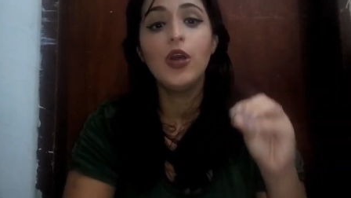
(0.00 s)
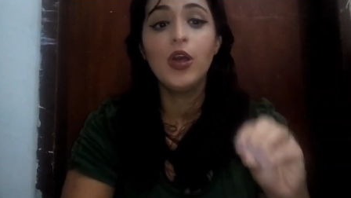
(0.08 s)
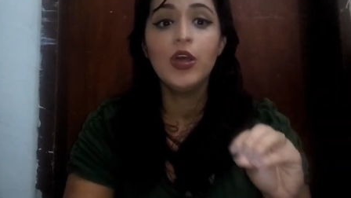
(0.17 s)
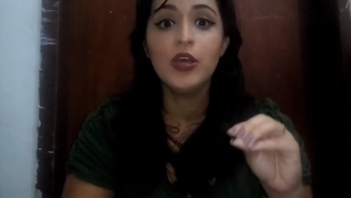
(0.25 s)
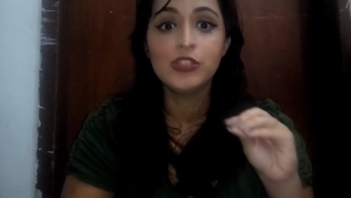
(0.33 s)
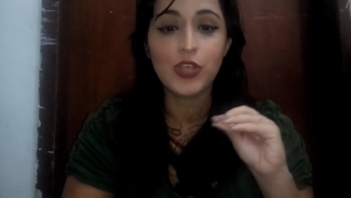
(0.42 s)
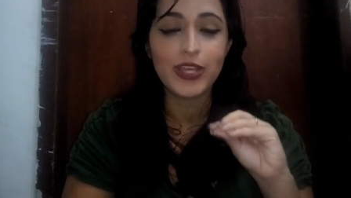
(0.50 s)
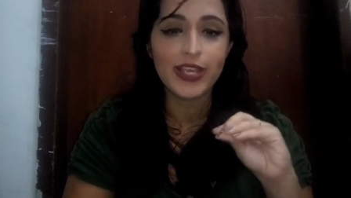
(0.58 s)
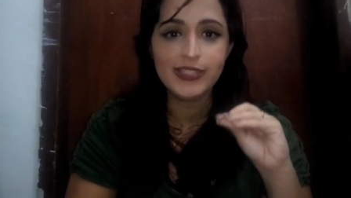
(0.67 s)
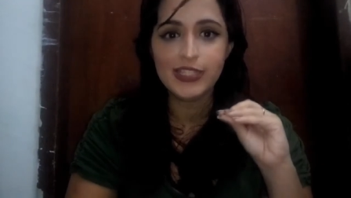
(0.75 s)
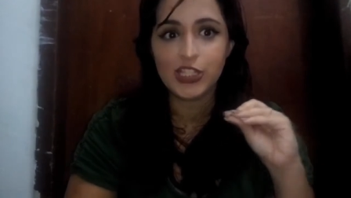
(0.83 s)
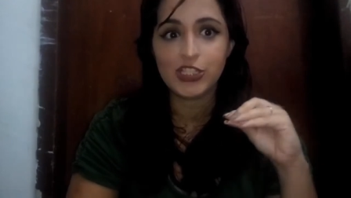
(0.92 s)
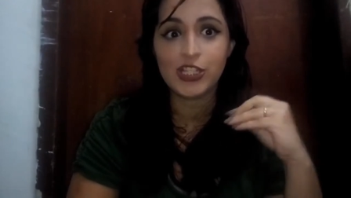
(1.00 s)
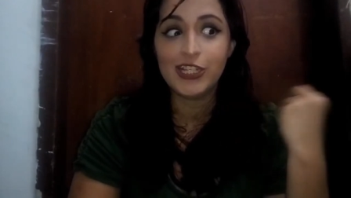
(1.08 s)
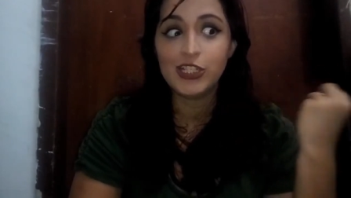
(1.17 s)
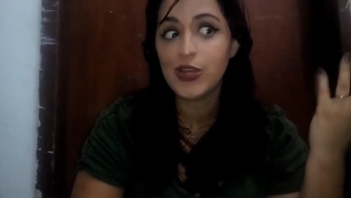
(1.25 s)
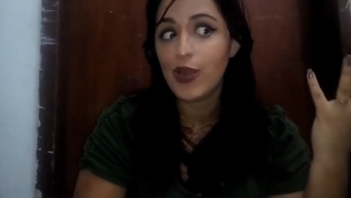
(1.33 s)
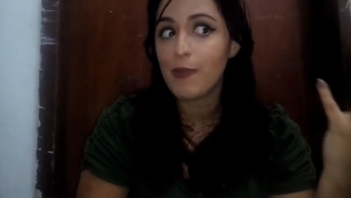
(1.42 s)
Só que assim, gente, a gente não
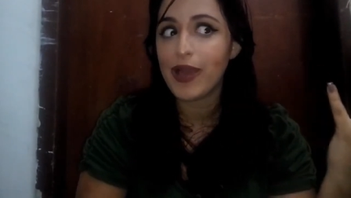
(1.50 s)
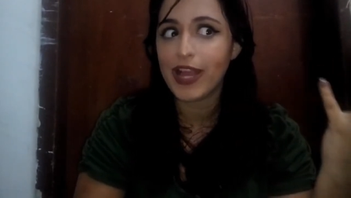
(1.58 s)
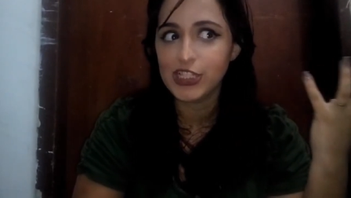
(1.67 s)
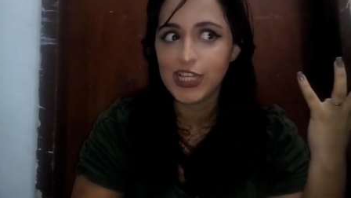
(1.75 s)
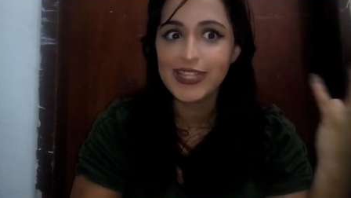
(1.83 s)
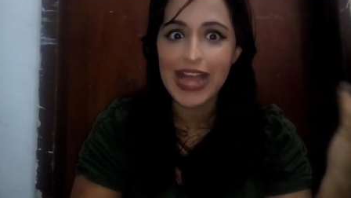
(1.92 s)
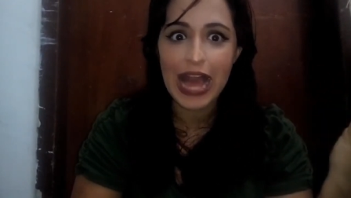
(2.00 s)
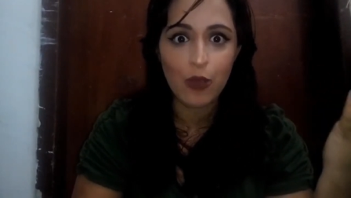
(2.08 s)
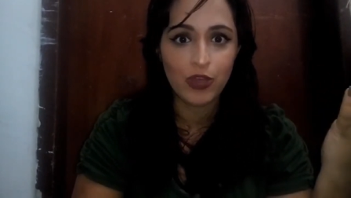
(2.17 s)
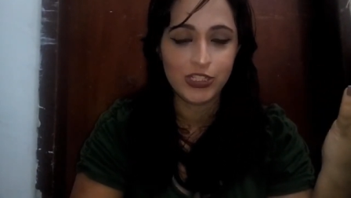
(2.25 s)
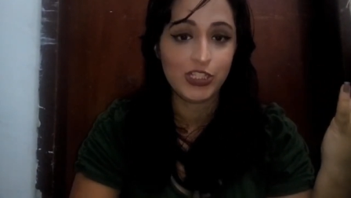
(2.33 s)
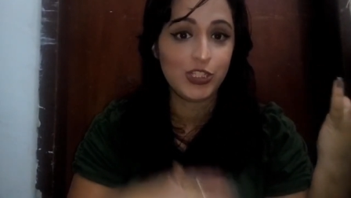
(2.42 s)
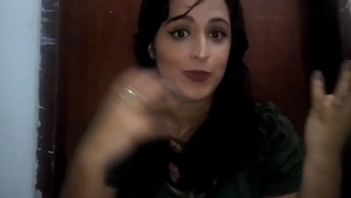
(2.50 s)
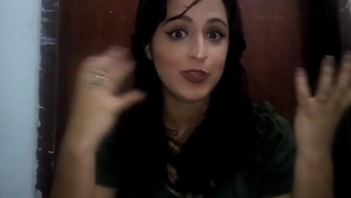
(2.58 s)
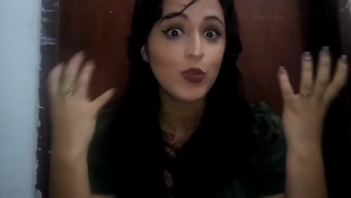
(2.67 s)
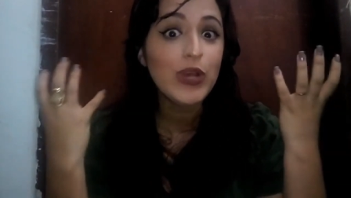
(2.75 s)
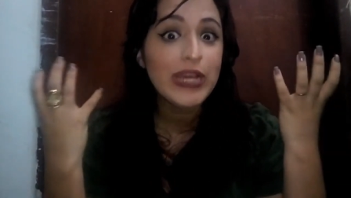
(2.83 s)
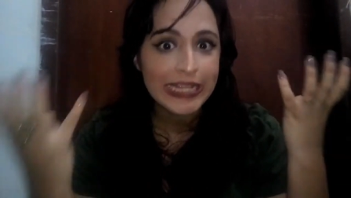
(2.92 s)
é uma caixa d'água, a gente é uma
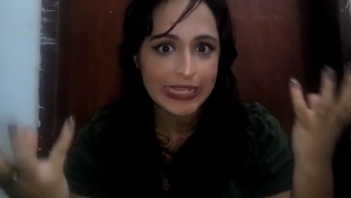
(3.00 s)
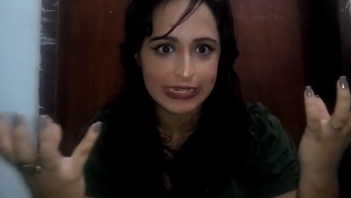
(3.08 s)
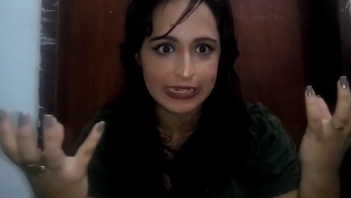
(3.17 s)
torneira